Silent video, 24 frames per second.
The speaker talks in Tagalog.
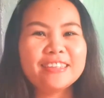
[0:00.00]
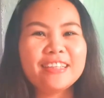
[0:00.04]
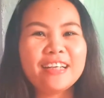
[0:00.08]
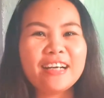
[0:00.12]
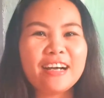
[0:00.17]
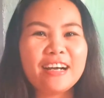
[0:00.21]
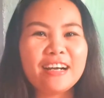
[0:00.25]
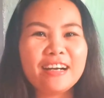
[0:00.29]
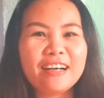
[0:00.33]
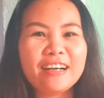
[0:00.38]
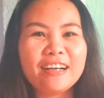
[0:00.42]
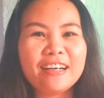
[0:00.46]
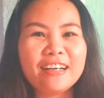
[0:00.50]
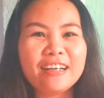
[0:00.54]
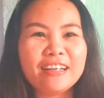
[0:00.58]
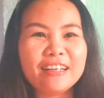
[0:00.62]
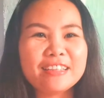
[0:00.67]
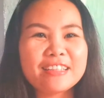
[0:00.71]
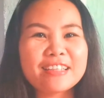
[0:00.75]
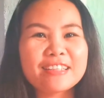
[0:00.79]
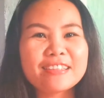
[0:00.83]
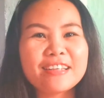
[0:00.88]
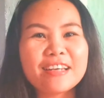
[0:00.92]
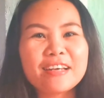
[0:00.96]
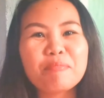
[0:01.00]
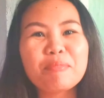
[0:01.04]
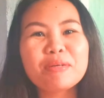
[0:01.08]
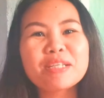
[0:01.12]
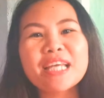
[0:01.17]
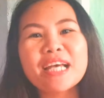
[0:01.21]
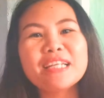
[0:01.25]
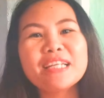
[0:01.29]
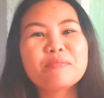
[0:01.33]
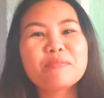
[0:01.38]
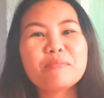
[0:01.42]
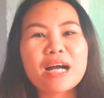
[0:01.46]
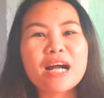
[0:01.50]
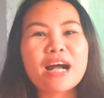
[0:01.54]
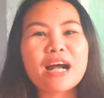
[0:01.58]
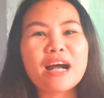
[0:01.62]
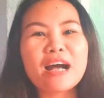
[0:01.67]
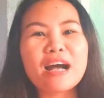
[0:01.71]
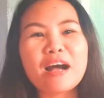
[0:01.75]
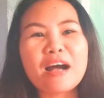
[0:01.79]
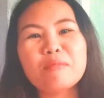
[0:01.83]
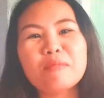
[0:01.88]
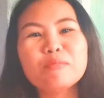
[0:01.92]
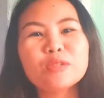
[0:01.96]
uh, na sana
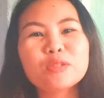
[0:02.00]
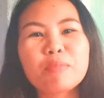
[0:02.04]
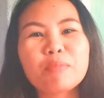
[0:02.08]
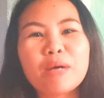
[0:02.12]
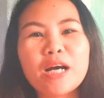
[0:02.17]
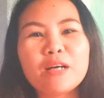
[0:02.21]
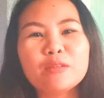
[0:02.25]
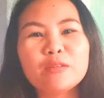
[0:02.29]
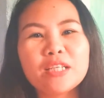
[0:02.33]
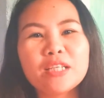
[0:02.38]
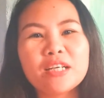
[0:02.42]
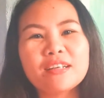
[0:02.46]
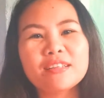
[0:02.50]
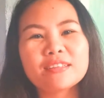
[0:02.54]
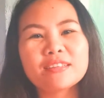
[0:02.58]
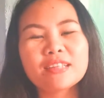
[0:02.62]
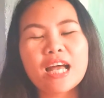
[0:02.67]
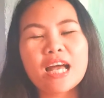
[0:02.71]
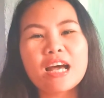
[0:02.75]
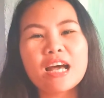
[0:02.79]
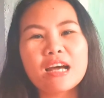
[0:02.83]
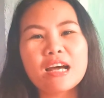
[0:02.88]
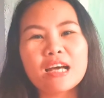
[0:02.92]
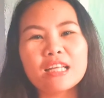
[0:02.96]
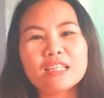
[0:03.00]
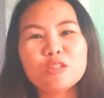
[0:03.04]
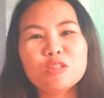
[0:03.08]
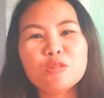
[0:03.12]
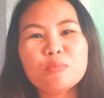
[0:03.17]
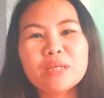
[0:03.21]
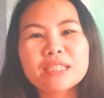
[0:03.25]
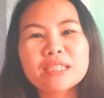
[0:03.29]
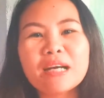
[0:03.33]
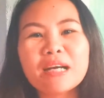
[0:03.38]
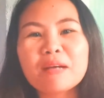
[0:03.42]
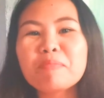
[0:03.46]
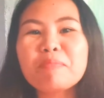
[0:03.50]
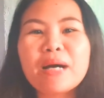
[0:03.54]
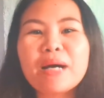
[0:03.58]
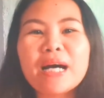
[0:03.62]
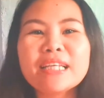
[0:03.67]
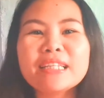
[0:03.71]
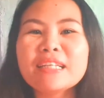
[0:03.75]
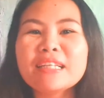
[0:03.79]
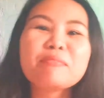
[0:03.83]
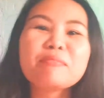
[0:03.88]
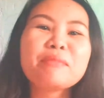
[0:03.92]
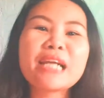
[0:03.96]
makaabot pa ako ng dumagdag
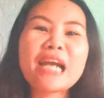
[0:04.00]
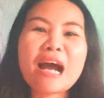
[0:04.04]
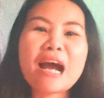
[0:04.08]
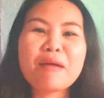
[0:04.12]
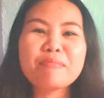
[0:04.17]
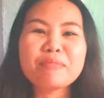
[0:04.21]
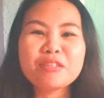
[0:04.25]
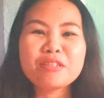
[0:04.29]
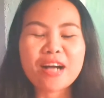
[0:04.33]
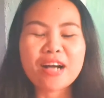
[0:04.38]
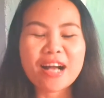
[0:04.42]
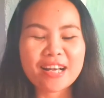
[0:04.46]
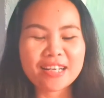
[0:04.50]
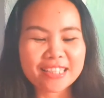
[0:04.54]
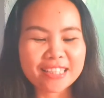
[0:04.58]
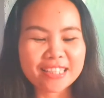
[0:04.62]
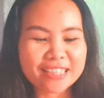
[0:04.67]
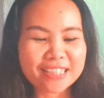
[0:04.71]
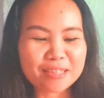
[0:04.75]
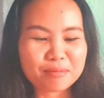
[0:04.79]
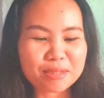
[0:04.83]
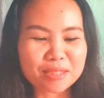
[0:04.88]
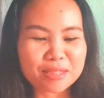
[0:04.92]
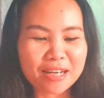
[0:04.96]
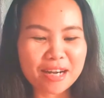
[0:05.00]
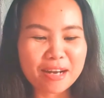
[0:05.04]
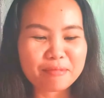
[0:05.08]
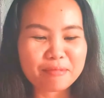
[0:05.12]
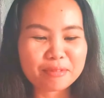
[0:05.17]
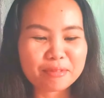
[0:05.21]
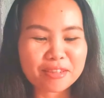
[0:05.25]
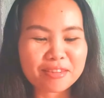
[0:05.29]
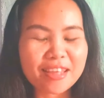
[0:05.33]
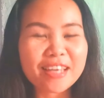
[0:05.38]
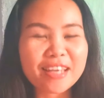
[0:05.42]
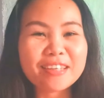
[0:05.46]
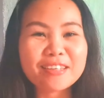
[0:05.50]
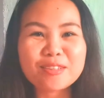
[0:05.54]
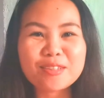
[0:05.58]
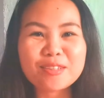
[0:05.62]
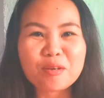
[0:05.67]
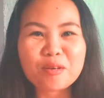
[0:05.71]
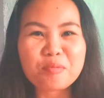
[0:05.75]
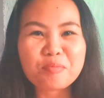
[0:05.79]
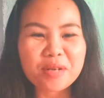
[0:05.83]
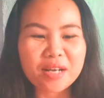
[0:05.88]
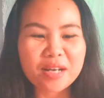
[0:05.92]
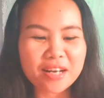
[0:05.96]
pa ng marami yung aking subscriber. Thank
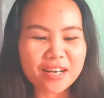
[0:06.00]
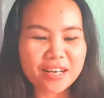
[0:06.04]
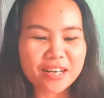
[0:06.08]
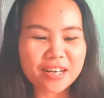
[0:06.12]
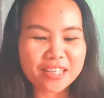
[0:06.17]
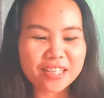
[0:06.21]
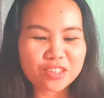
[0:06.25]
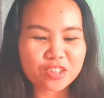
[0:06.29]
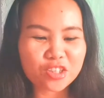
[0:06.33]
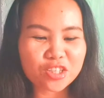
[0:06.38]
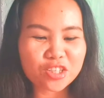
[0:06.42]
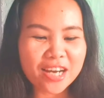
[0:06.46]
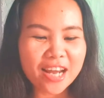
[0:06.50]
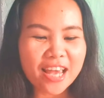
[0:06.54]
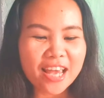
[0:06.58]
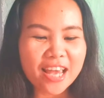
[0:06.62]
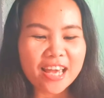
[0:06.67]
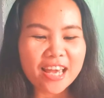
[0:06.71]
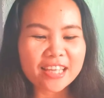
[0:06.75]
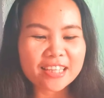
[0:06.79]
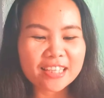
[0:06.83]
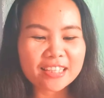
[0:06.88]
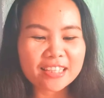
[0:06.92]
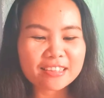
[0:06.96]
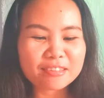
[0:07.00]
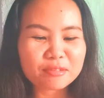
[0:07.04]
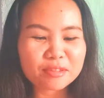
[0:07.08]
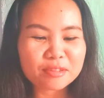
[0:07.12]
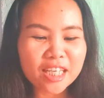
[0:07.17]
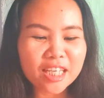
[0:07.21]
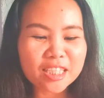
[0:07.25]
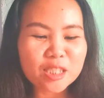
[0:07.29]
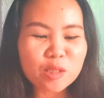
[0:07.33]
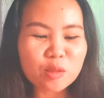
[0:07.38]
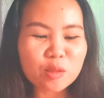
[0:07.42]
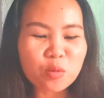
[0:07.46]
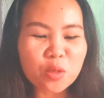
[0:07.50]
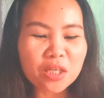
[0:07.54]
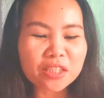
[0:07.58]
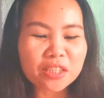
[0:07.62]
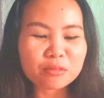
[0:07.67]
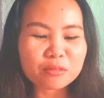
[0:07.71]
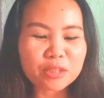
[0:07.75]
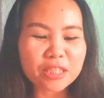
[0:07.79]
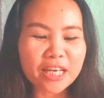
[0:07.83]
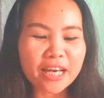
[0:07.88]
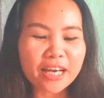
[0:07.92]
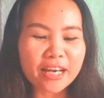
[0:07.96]
you so much. And then the next
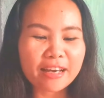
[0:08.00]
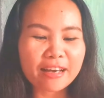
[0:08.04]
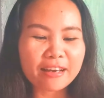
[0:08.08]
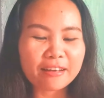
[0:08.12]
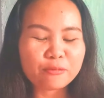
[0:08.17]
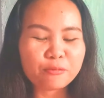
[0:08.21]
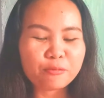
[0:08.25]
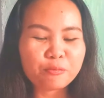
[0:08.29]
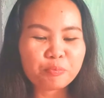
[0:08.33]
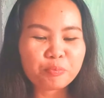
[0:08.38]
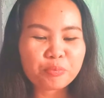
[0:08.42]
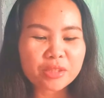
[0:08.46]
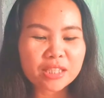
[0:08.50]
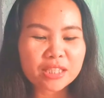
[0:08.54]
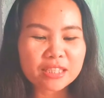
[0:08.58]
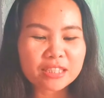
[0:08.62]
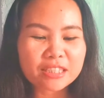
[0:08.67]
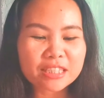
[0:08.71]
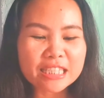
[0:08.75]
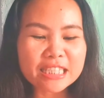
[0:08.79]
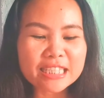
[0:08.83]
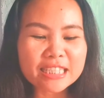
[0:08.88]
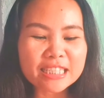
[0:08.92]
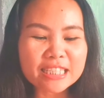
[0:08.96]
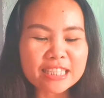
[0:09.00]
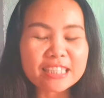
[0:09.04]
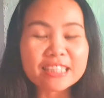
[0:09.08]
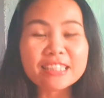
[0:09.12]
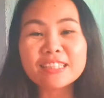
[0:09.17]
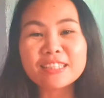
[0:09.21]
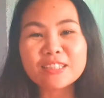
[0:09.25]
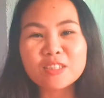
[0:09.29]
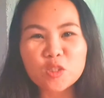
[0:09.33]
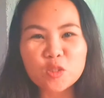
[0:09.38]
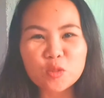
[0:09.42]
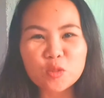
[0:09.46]
one, we have Christine de